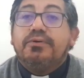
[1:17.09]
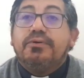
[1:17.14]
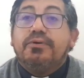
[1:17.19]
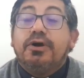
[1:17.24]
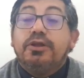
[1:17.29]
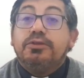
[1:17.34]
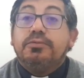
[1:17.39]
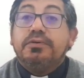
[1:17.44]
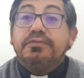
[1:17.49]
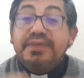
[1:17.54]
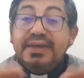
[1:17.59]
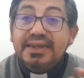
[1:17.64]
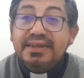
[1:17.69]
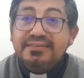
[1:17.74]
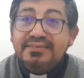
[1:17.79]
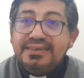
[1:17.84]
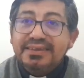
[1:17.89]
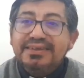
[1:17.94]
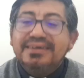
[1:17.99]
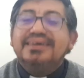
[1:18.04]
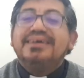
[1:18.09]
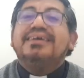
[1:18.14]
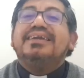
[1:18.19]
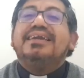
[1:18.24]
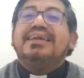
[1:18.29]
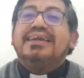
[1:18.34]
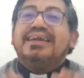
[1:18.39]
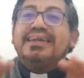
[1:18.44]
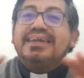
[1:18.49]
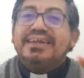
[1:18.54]
Cuando me vean así,
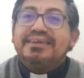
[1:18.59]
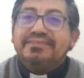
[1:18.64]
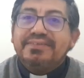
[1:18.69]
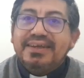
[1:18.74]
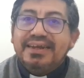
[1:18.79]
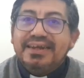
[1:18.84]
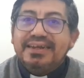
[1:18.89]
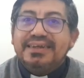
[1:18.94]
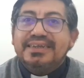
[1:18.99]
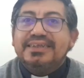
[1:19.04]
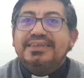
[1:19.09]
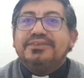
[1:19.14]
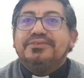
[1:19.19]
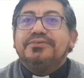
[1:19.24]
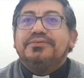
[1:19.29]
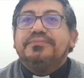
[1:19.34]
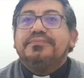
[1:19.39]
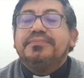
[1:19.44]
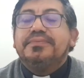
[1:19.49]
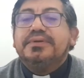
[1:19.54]
revelen esto.